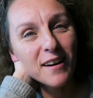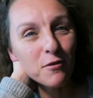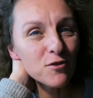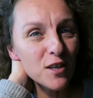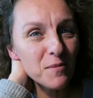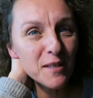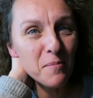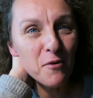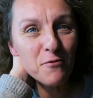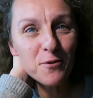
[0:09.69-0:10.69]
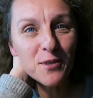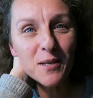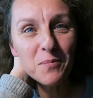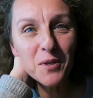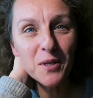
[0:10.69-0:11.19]
Angel Métamorphose,
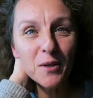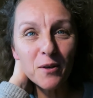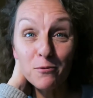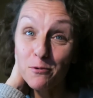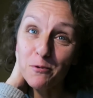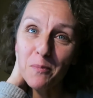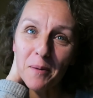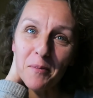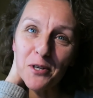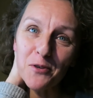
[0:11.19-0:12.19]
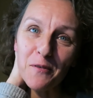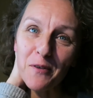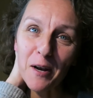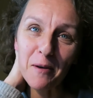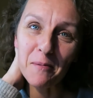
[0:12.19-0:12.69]
et puis euh, du coup, bah, moi je vais
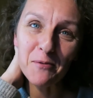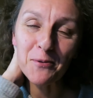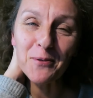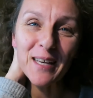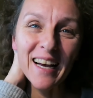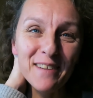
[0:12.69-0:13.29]
faire la même chose,